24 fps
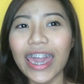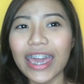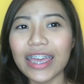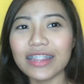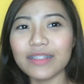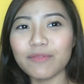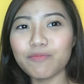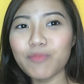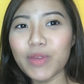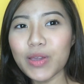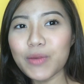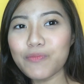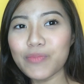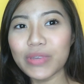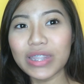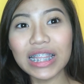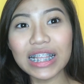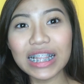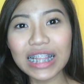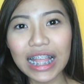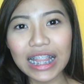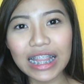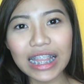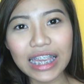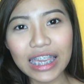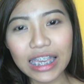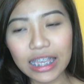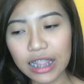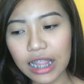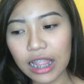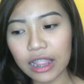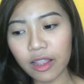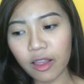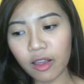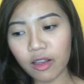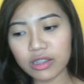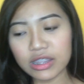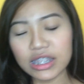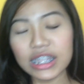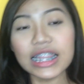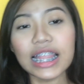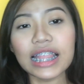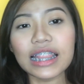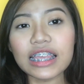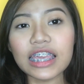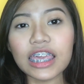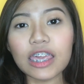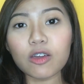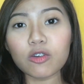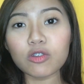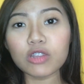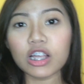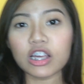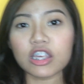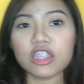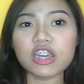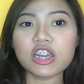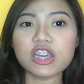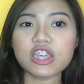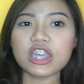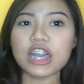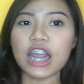And may pinaglalagay lang, oh, nilalagay ko lang siya